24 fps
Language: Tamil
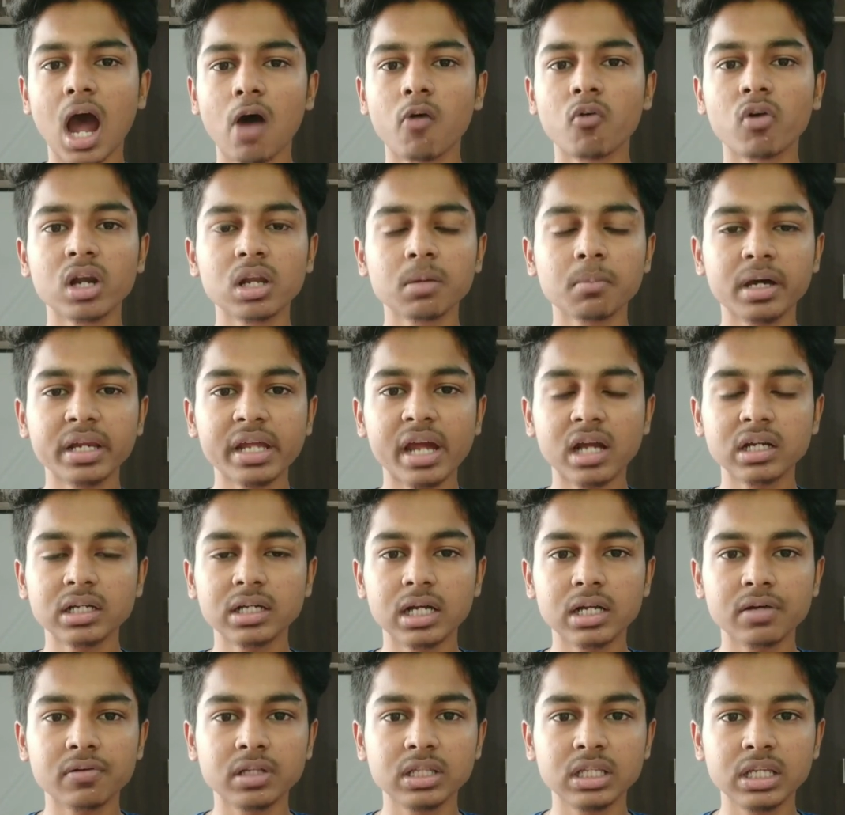அவங்கள மாதிரி
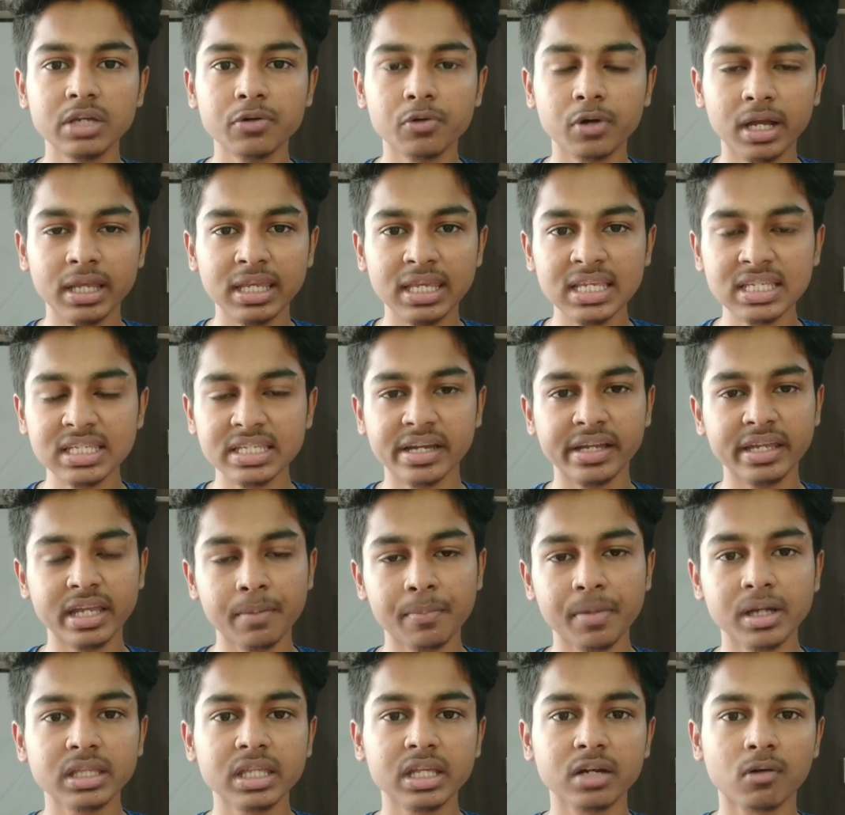ஆட்களை வந்து இவங்க ஈஸியாக
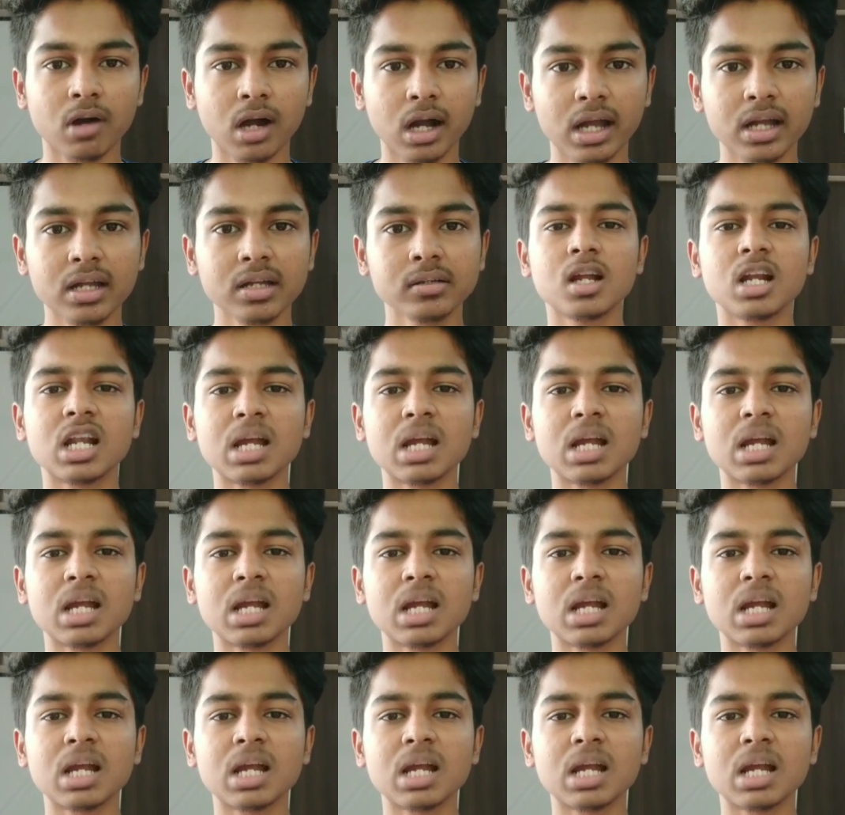ஏமாத்திடுவாங்க